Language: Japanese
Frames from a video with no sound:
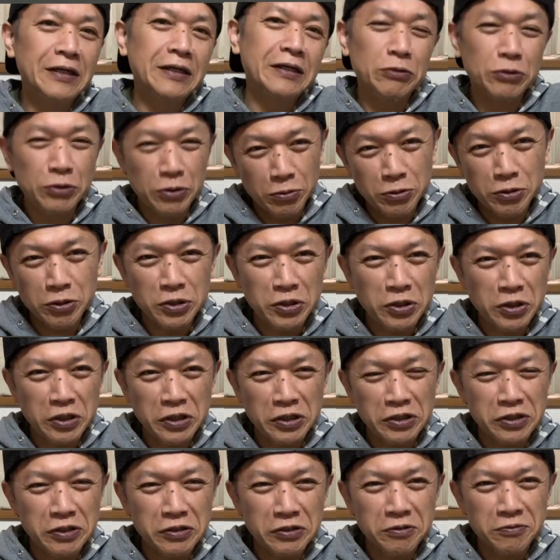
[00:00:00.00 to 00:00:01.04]
おしゃべりしながら
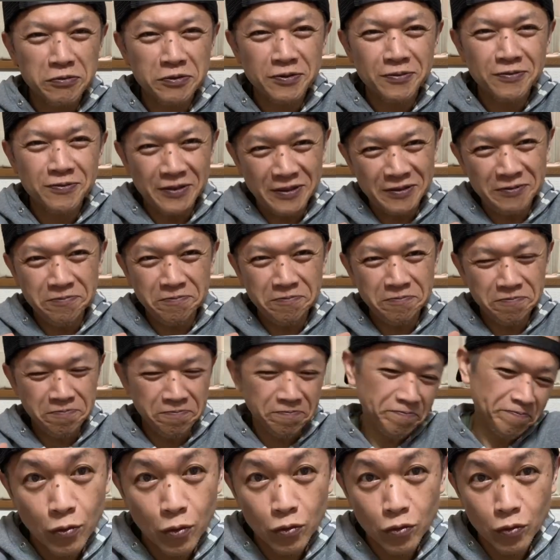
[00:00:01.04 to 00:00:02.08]
いただきます。はい。
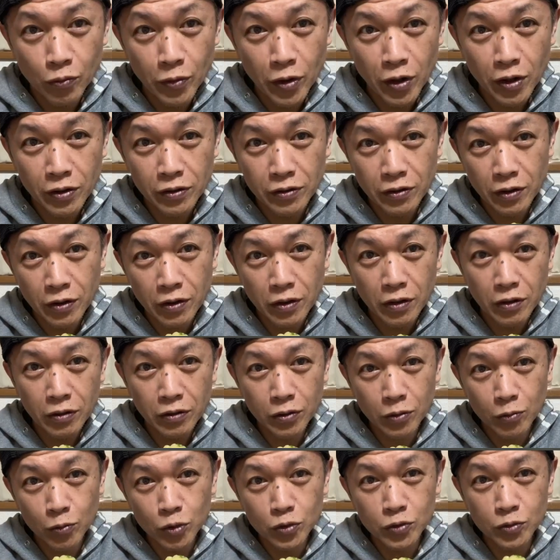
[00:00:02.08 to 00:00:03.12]
この麺がなかなか
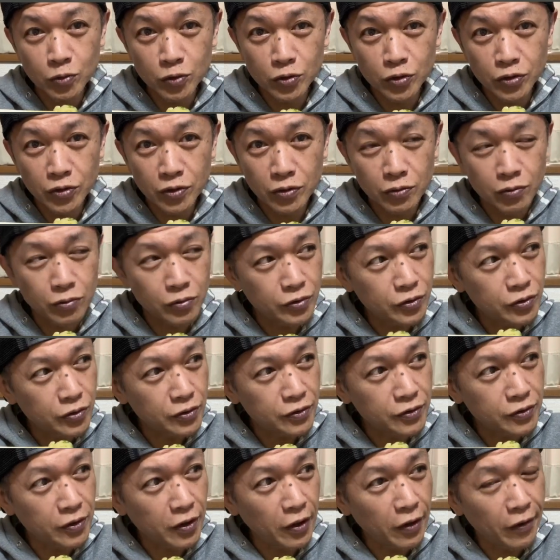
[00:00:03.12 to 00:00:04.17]
ね、もちもちしてて美味しいで
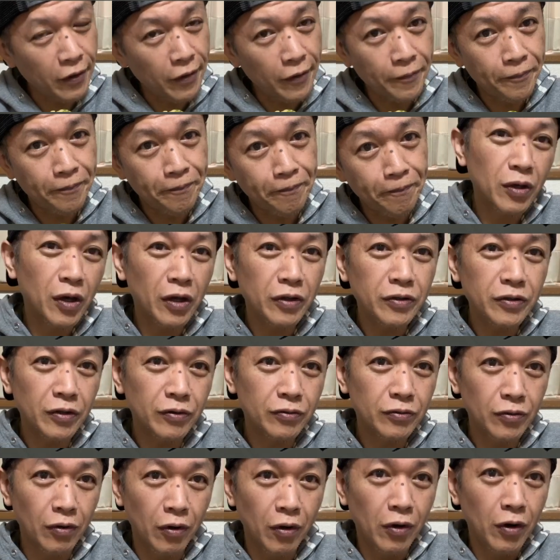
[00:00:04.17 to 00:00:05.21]
すね。噛んでい
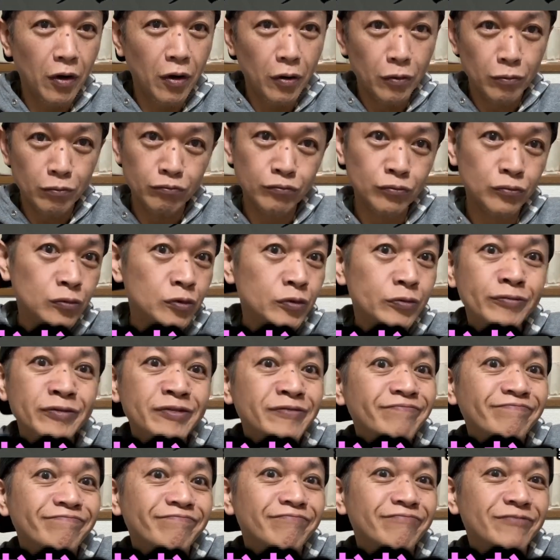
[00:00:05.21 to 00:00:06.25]
くと、むむっ
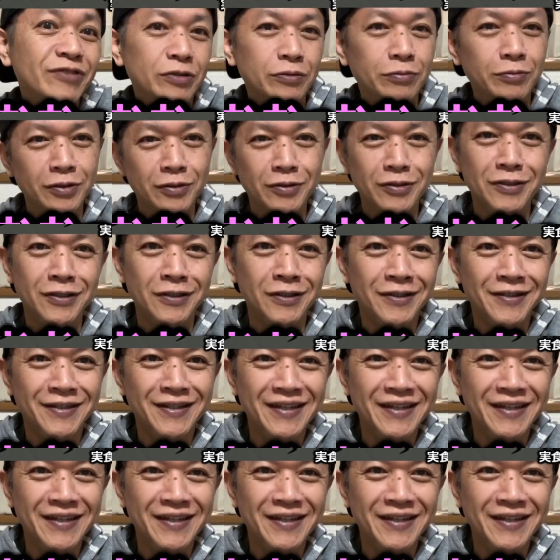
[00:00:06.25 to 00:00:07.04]
てします。